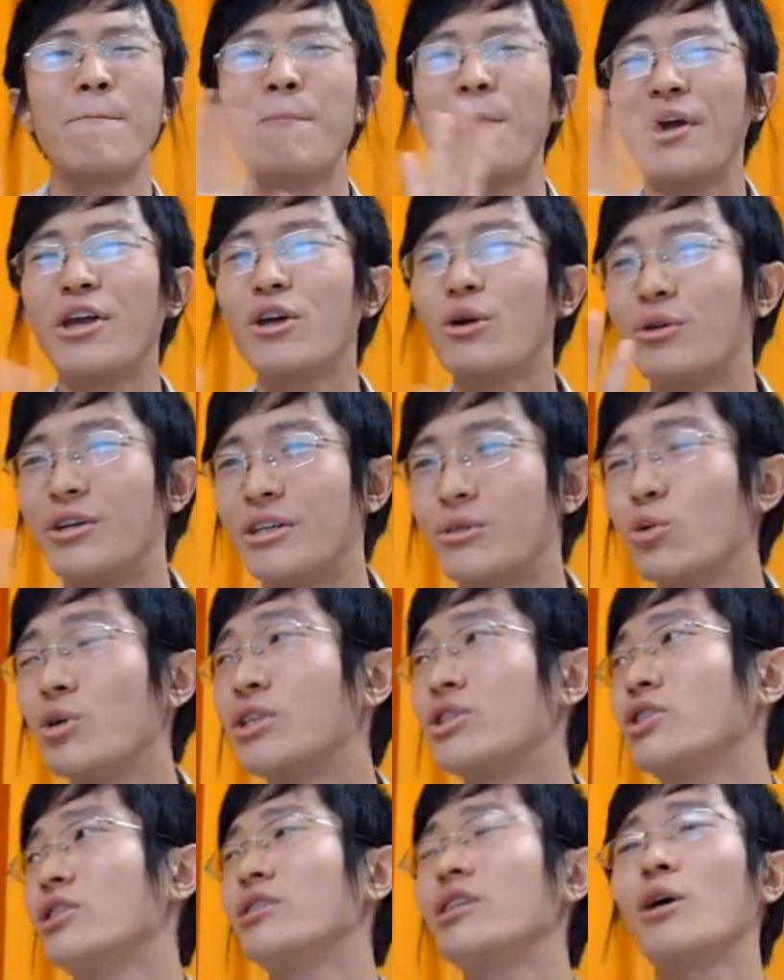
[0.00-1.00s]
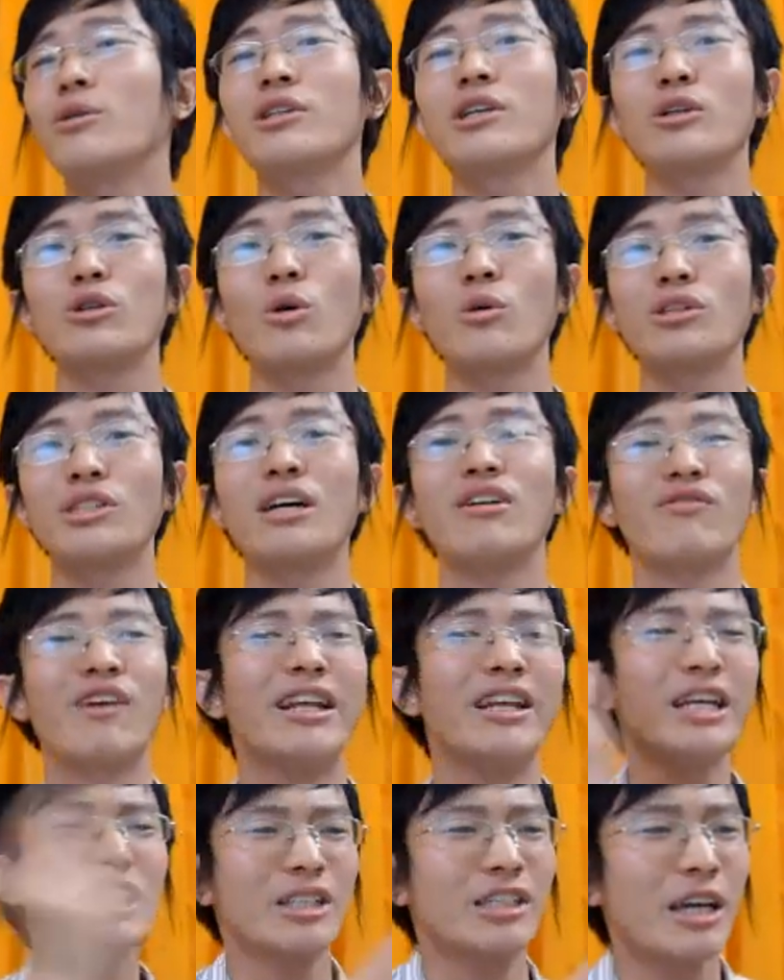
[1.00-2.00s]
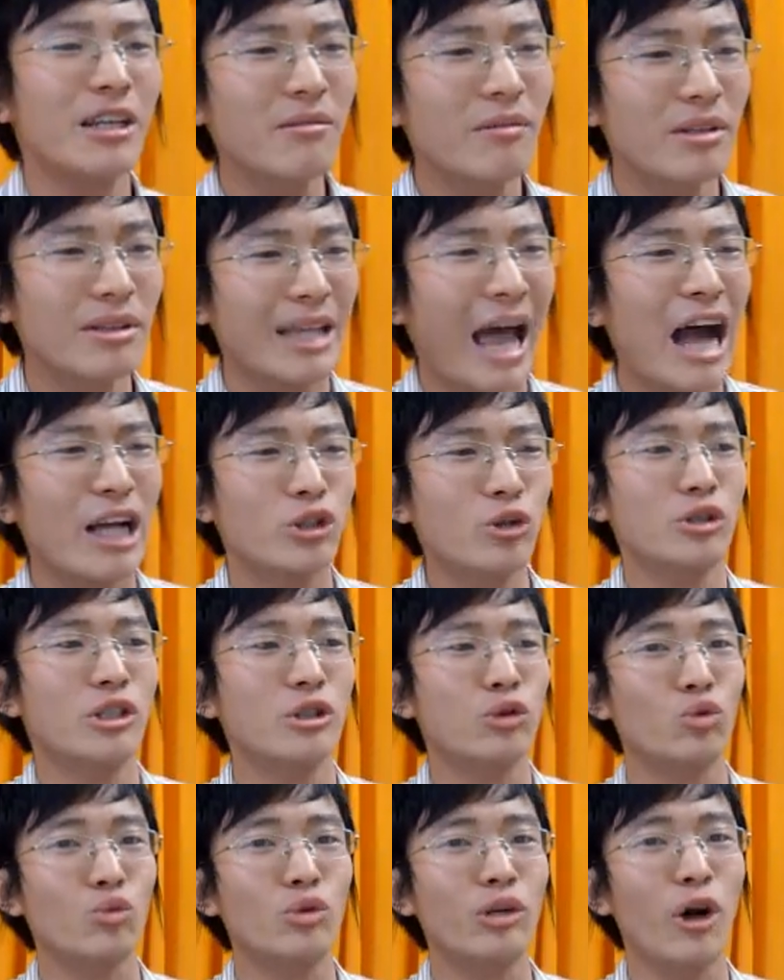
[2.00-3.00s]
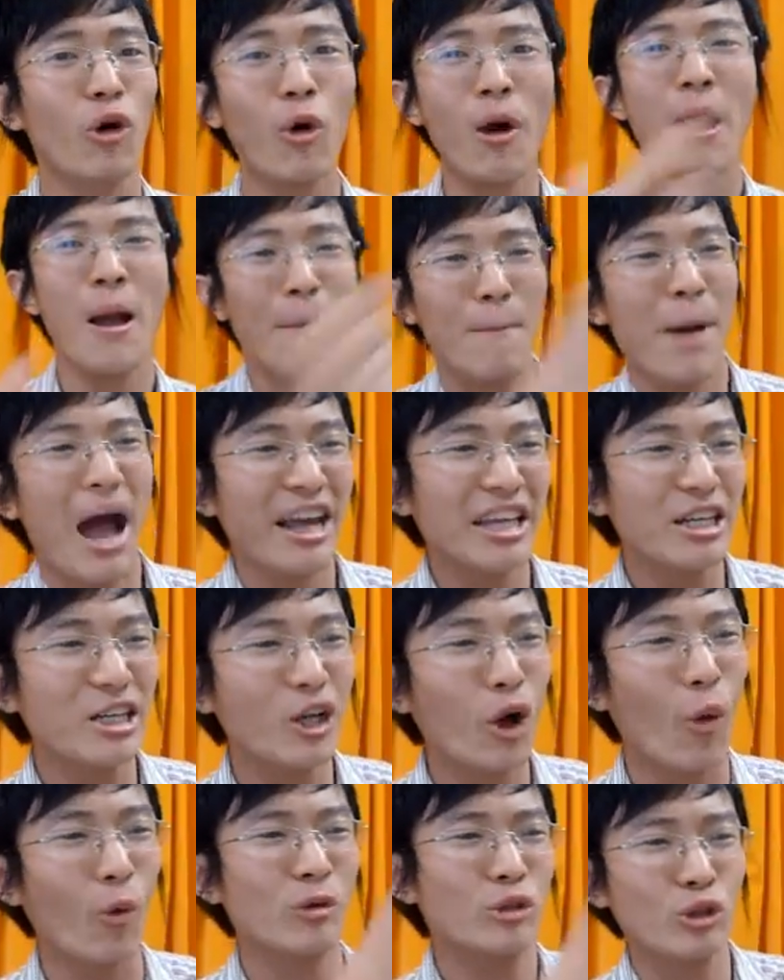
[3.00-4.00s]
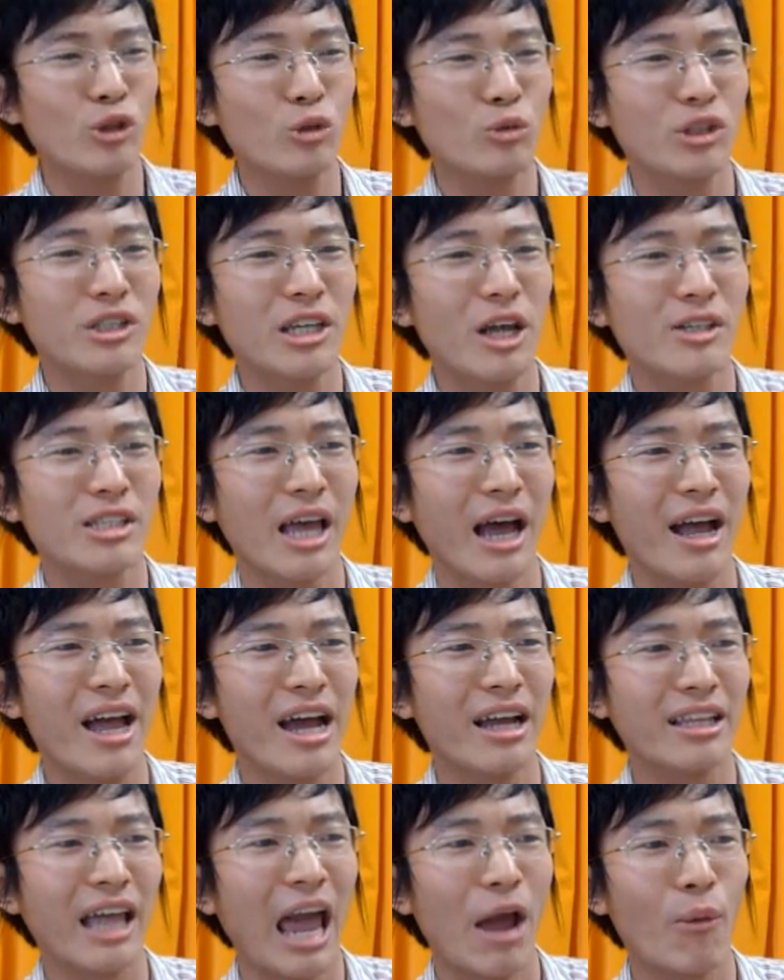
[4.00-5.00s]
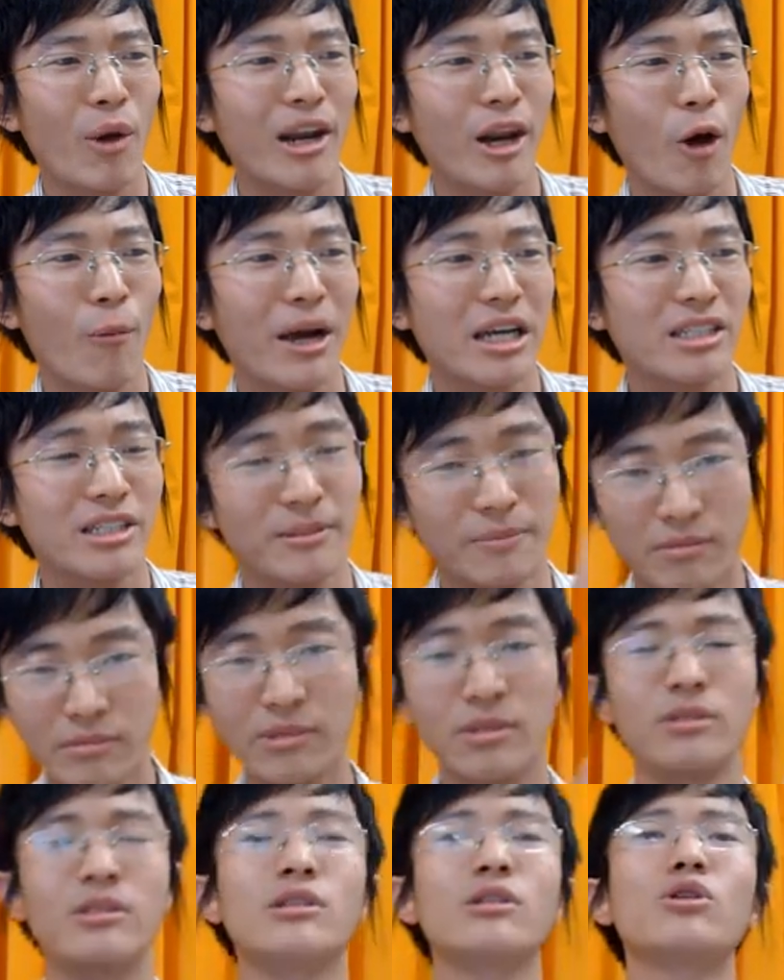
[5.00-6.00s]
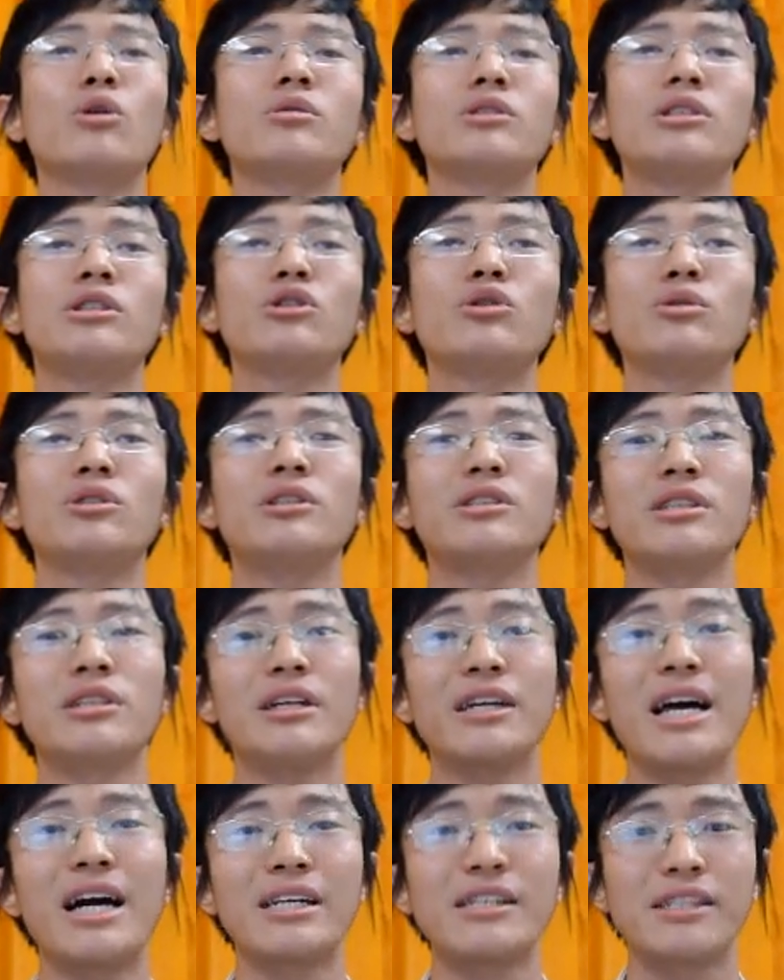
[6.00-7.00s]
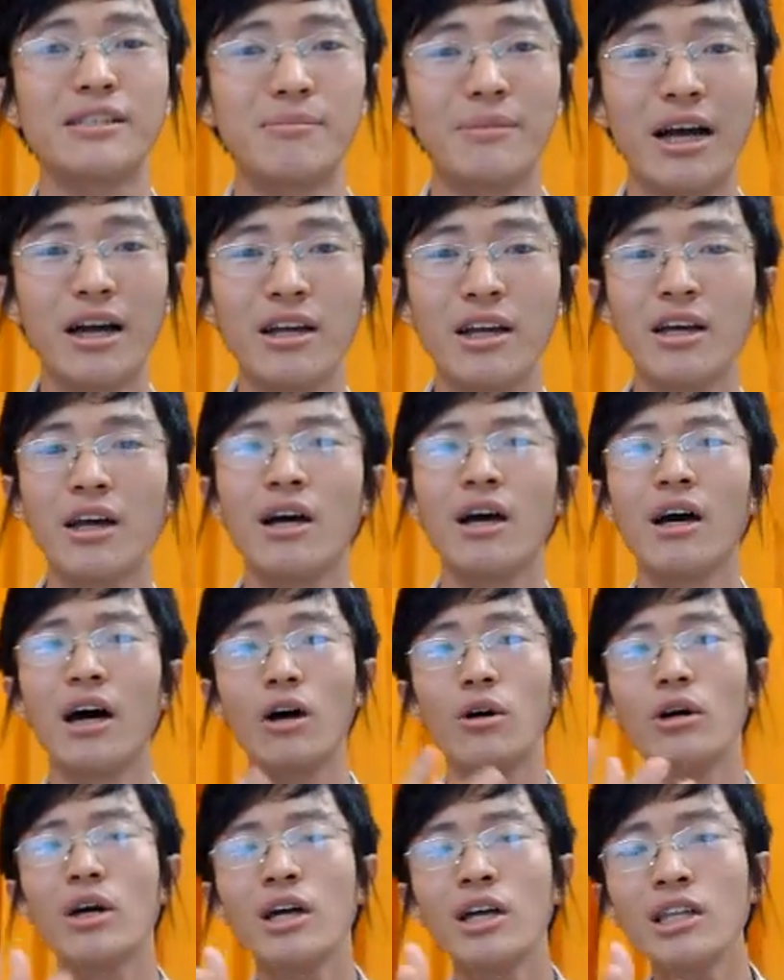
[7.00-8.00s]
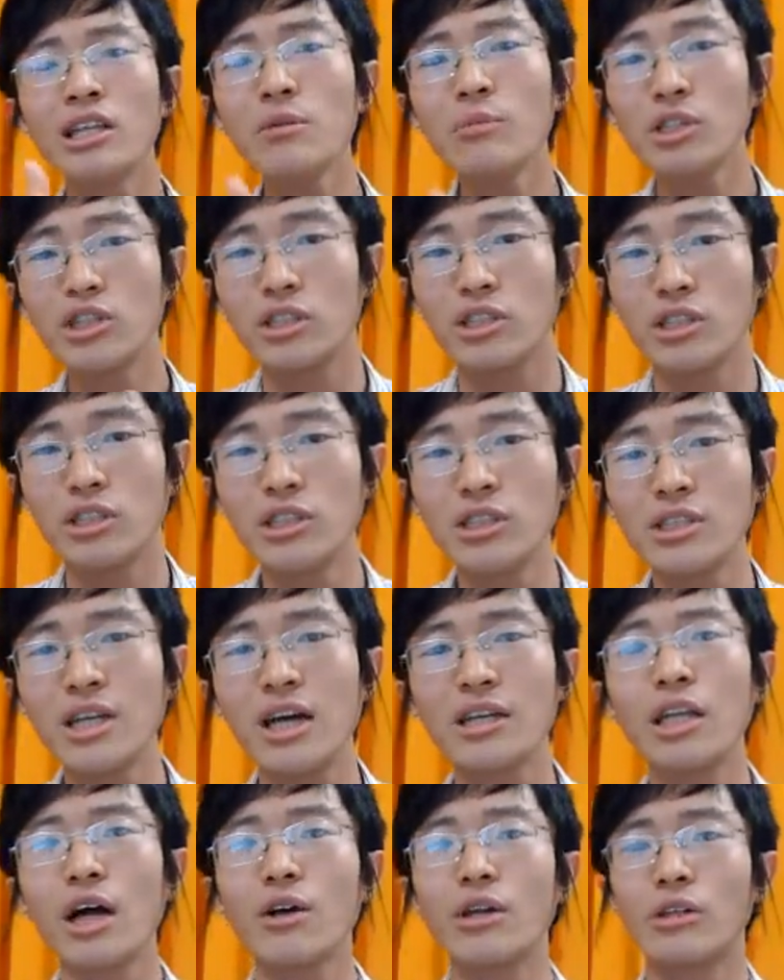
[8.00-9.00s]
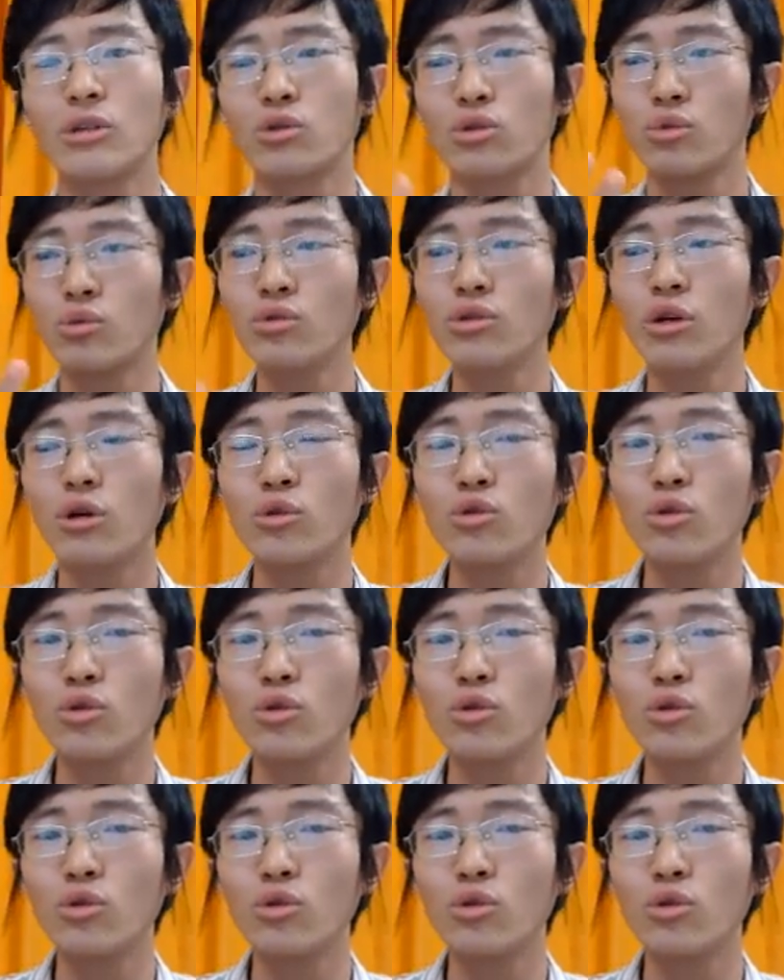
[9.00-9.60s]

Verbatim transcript: 没有人会知道那个东西啊。反正一生他就是毒牛，马英狗就是要残害台湾老百姓，这个东西就是这个样子。那么实际上，到底毒牛